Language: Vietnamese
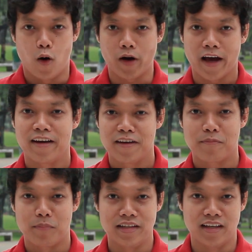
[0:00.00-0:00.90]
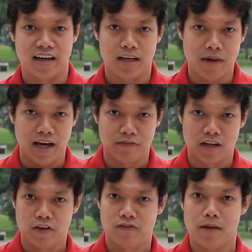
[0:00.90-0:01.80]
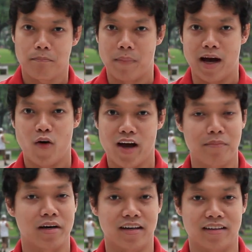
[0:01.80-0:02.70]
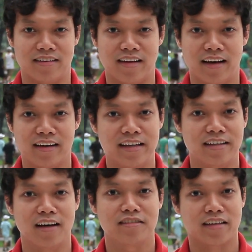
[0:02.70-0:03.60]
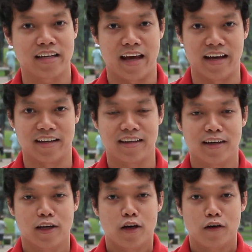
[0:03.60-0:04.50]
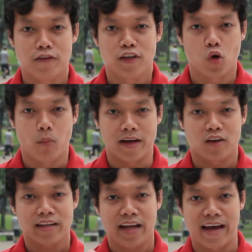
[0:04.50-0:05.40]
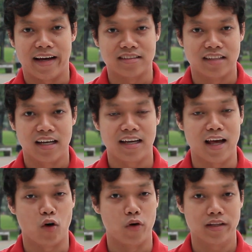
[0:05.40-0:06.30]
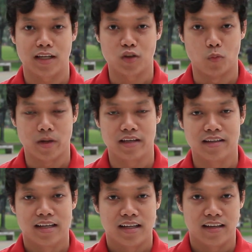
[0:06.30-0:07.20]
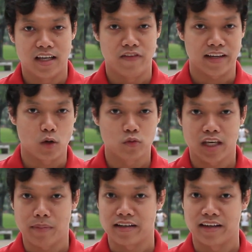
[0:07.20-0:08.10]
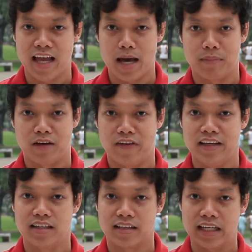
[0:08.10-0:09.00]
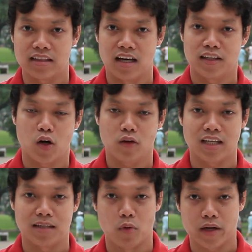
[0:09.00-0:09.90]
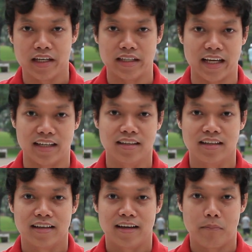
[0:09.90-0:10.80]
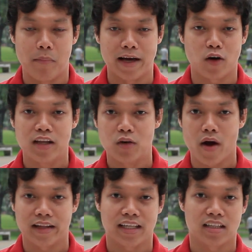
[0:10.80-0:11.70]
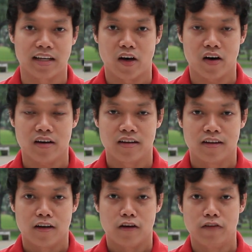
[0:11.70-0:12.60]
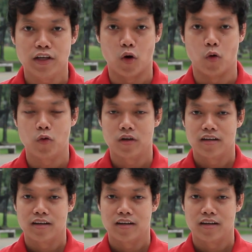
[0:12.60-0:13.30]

Ok, bây giờ hãy bàn về phương pháp mã hóa bằng hình để ghi nhớ tên khách hàng. Ví dụ bạn có khách hàng tên là Nguyễn Thanh Tùng đi, thì việc đầu tiên bạn cần làm là phải dịch cái tên đó thành một cái hình ảnh mà có liên quan đến cái tên đó. Ví dụ